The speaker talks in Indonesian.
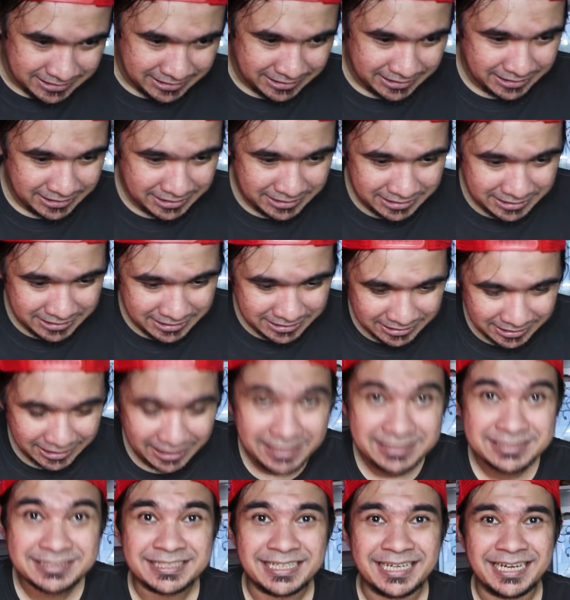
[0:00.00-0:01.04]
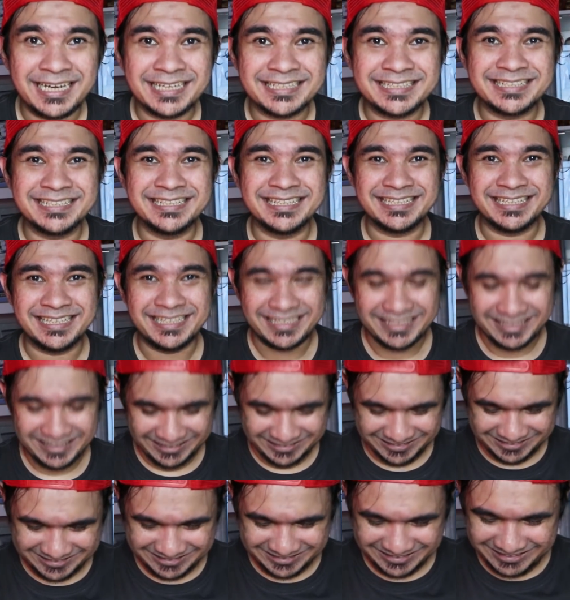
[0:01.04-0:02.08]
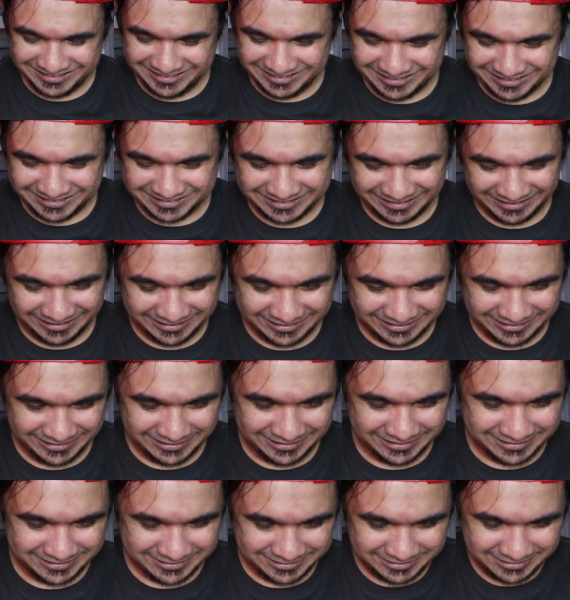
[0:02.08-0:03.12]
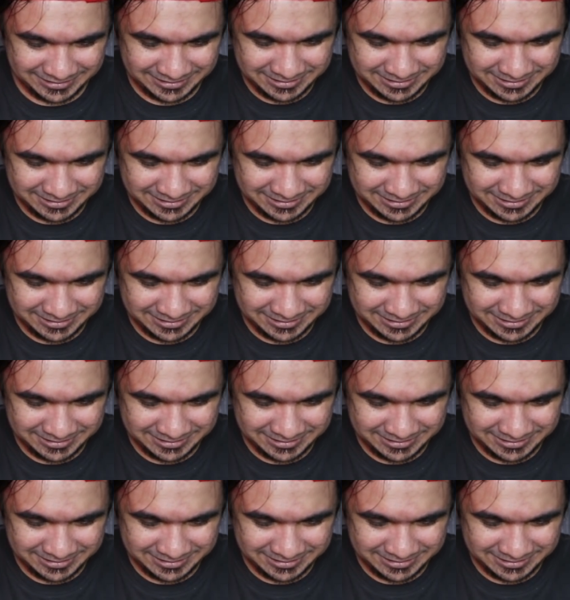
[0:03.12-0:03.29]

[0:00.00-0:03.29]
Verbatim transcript: Inilah saatnya, guys. Inilah saatnya.